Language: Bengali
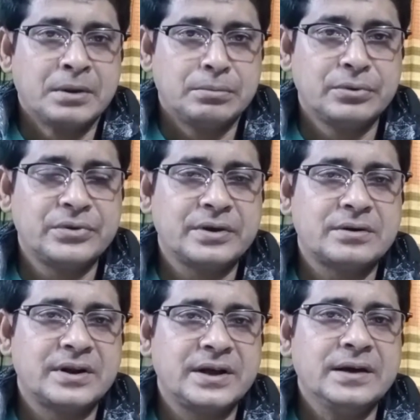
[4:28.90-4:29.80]
পুঁজি
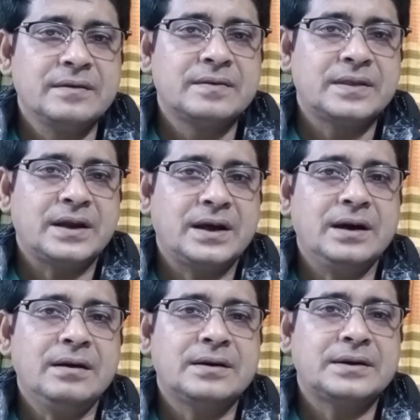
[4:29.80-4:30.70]
করে তারা
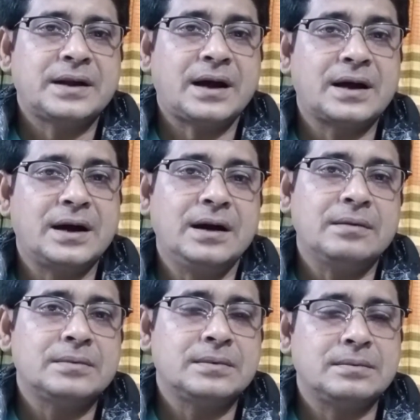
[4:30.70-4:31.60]
টাকা
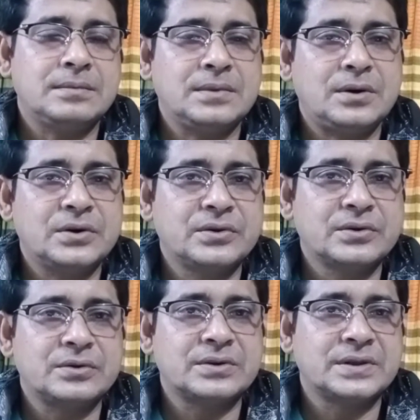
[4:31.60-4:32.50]
অর্জন
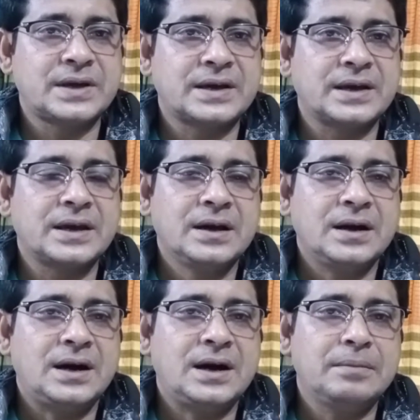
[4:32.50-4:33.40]
করতে থাকে
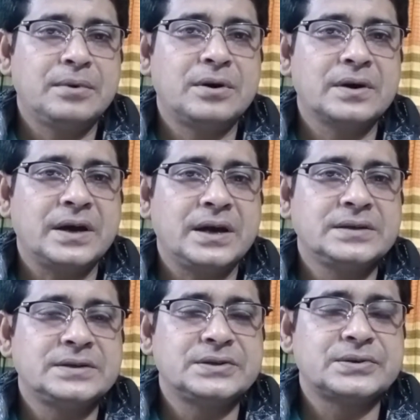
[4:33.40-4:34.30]
এবং এই
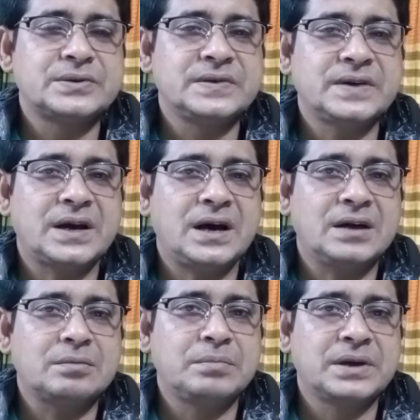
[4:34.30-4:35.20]
শিশুটি যার
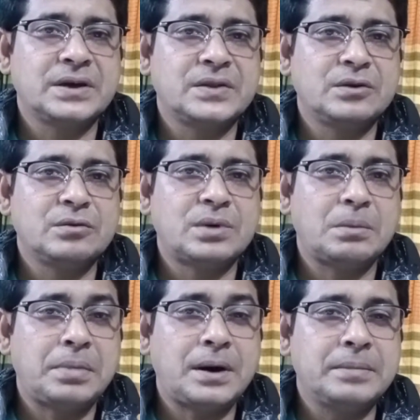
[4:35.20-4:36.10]
হাত ভেঙে দিল বা
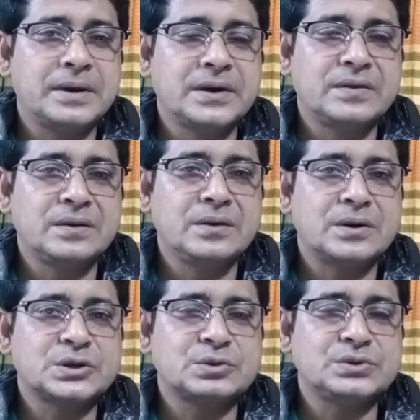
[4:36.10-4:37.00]
পা ভেঙে দিল
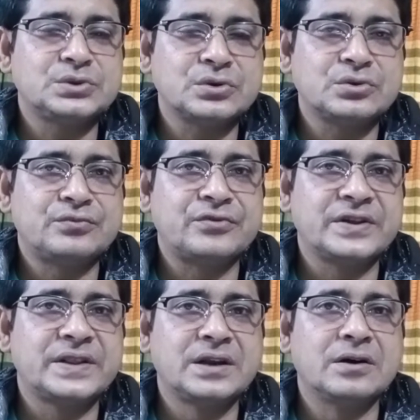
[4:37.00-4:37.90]
অনেক সময় চোখ উপড়ে
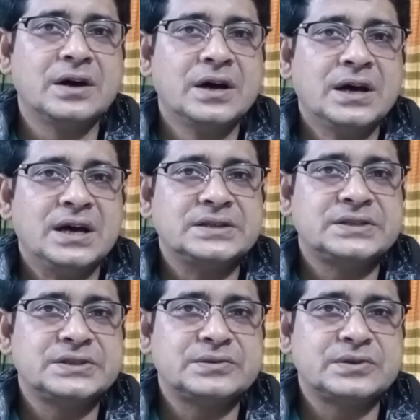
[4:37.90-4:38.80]
দিল এই
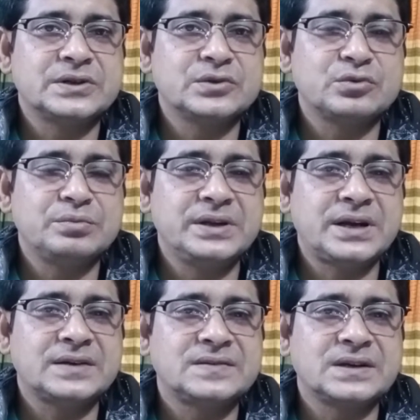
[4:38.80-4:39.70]
শিশুটি কিন্তু বিনা
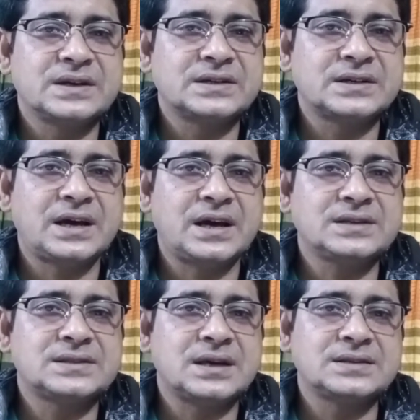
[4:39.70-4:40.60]
চিকিৎসায়
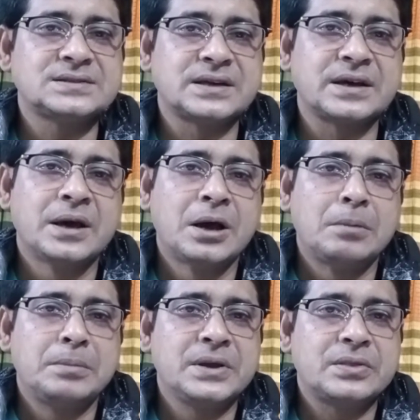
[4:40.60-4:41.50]
আস্তে আস্তে
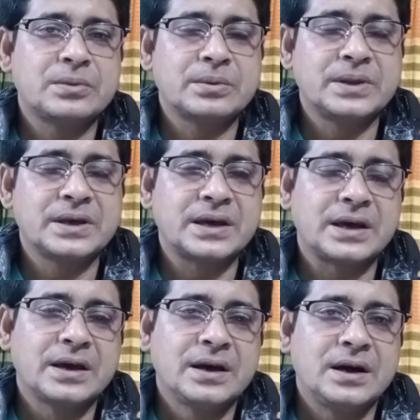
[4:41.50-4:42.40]
মৃত্যুর দিকে
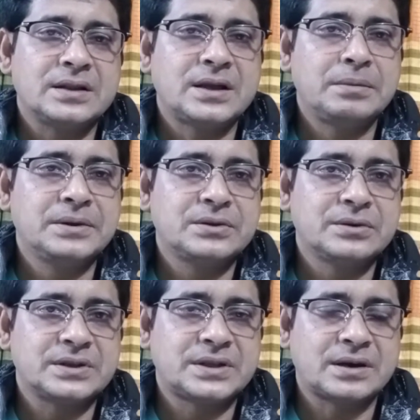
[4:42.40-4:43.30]
ধাবিত
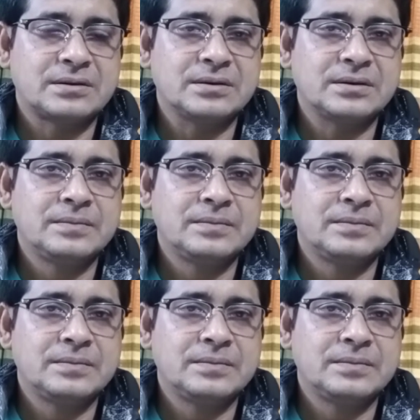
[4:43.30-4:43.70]
হতে থাকলো